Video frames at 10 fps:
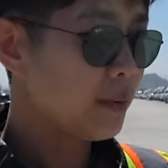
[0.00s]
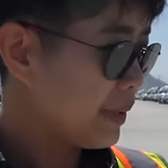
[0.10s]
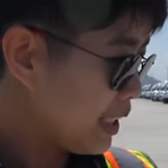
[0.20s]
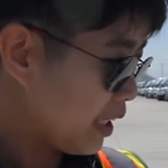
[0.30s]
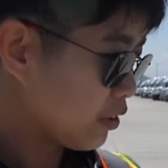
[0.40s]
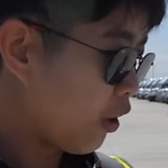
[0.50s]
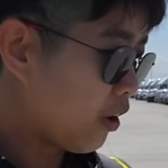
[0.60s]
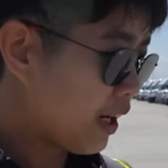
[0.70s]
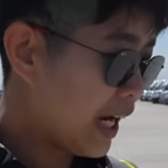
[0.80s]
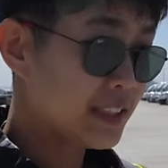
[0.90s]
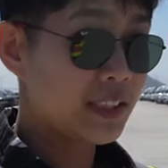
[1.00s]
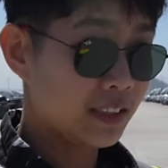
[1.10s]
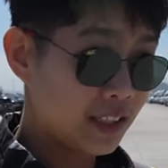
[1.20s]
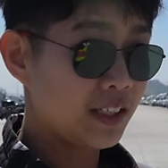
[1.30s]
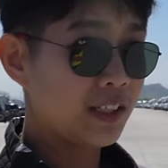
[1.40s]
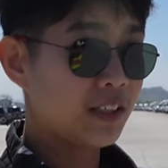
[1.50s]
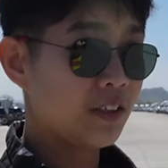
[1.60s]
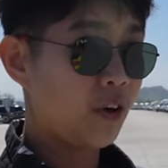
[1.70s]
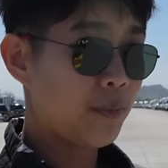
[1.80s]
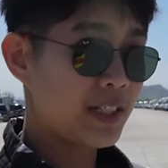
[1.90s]
เลยไปเรียนต่ออาร์ตเซ็นเตอร์
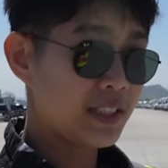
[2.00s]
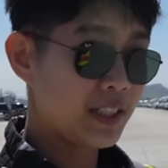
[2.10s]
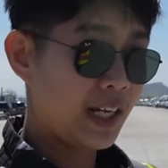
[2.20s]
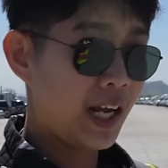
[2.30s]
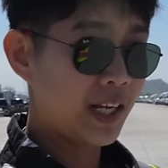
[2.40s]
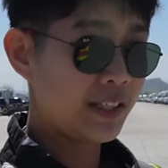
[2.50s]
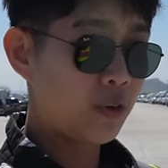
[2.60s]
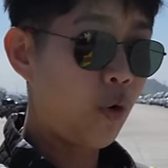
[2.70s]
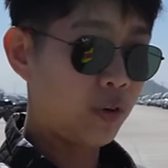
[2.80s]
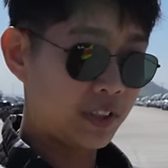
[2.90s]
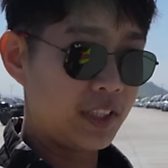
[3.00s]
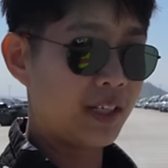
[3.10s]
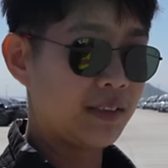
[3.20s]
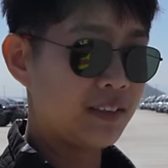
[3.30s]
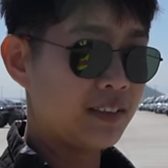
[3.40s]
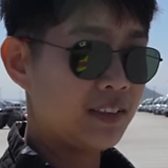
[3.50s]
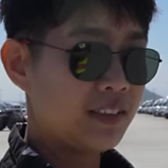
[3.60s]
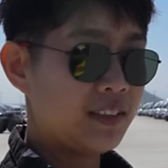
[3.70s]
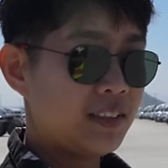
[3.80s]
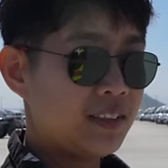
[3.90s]
ของพาซาดีนาอีกหกเดือน
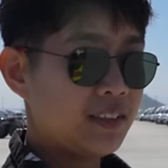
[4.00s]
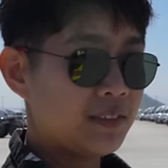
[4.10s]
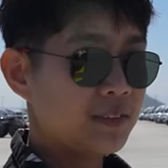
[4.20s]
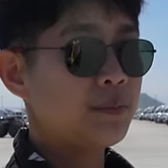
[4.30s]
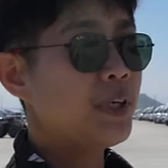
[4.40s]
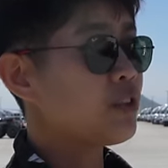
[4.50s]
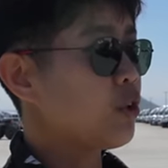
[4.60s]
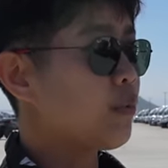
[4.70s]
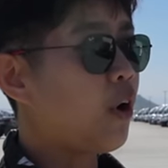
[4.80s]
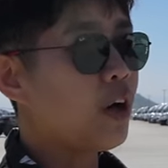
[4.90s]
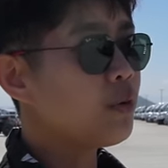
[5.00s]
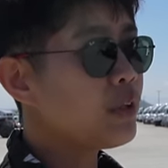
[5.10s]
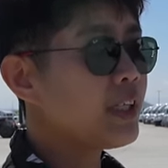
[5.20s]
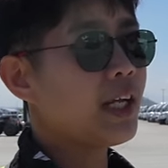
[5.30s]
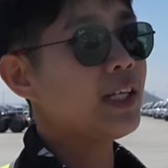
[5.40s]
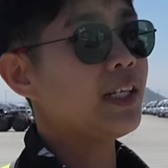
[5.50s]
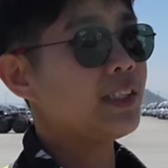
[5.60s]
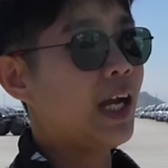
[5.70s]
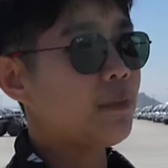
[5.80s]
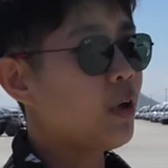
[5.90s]
เพื่อจบคอร์สนู่นนี่นั่นอะไร
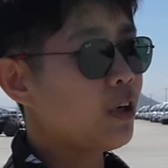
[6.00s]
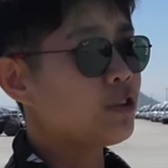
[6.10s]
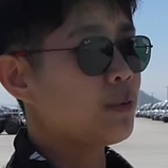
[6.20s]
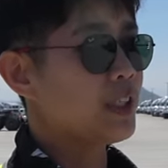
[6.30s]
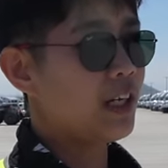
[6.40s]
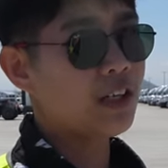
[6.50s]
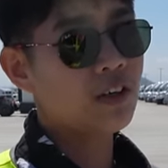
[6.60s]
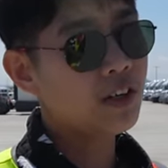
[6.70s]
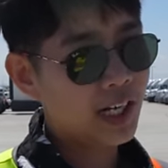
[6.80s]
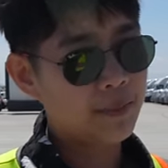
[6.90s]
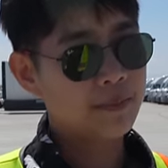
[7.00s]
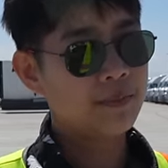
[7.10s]
ต่างๆพอเราจบเสร็จแล้วเราก็กลับ